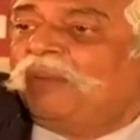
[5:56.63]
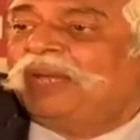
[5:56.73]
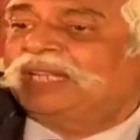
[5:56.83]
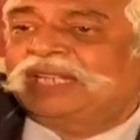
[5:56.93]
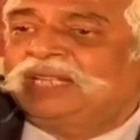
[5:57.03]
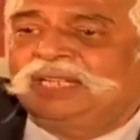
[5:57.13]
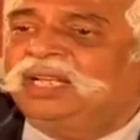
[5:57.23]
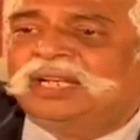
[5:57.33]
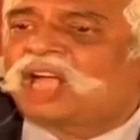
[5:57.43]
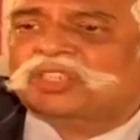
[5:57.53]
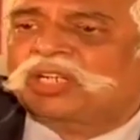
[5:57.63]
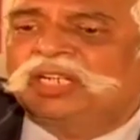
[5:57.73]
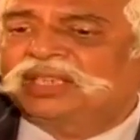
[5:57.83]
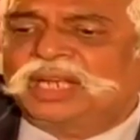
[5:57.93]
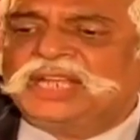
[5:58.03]
अमेरिकी
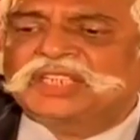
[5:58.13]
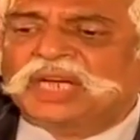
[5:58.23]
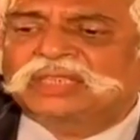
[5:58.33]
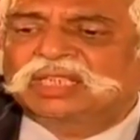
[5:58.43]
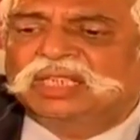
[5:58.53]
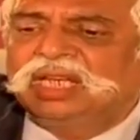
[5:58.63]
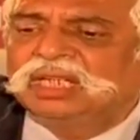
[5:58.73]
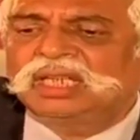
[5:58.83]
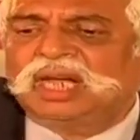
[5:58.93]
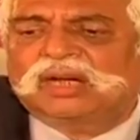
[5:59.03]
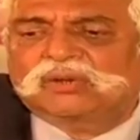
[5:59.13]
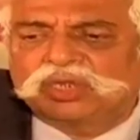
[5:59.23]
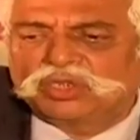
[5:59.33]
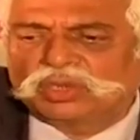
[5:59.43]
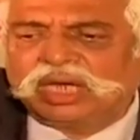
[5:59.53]
राष्ट्रहित नहीं चाहते कि यहाँ
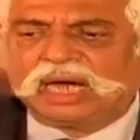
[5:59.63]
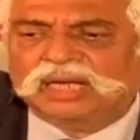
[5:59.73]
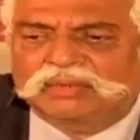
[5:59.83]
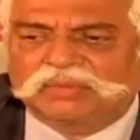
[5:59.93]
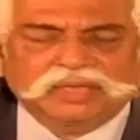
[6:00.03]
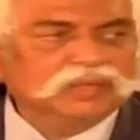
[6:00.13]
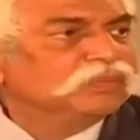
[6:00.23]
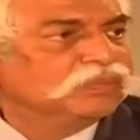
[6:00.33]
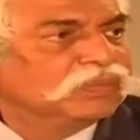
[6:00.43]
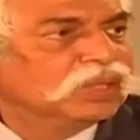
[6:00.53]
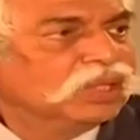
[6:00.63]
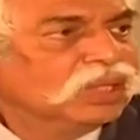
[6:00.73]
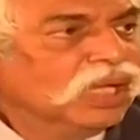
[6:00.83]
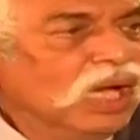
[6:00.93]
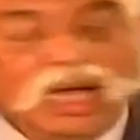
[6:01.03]
कोई युद्ध आगे बढ़े लेकिन
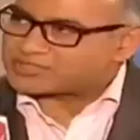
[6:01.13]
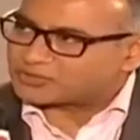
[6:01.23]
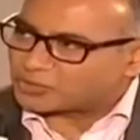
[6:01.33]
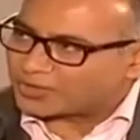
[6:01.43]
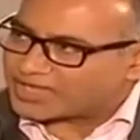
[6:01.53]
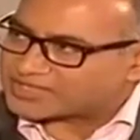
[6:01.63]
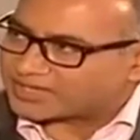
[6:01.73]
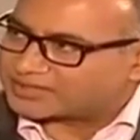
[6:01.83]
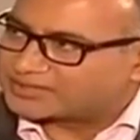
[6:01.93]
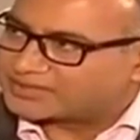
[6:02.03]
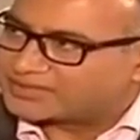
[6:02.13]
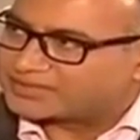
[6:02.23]
आपके हिसाब से हमारे राष्ट्रहित क्या